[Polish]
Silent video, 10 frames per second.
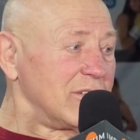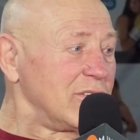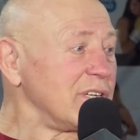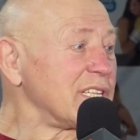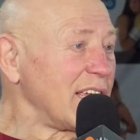
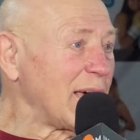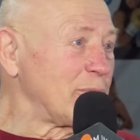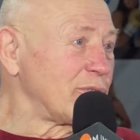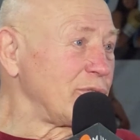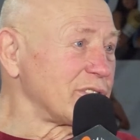No i to ja
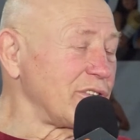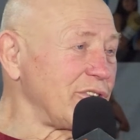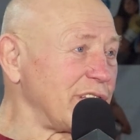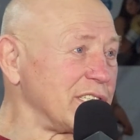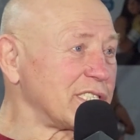podchodzę
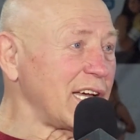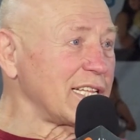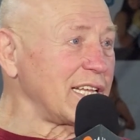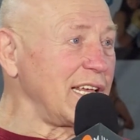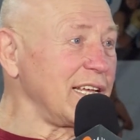do tej
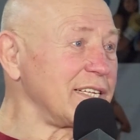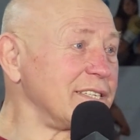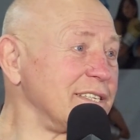sztangi